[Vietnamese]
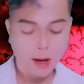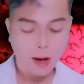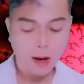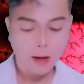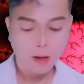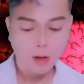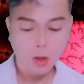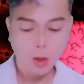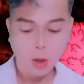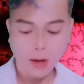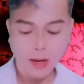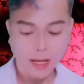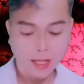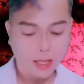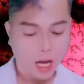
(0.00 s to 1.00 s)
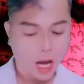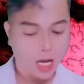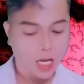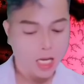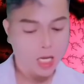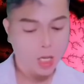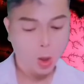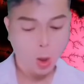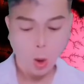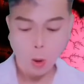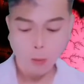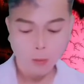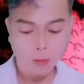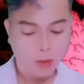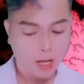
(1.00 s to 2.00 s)
mà chính là một người đàn ông cao
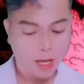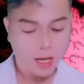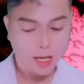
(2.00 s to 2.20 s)
lớn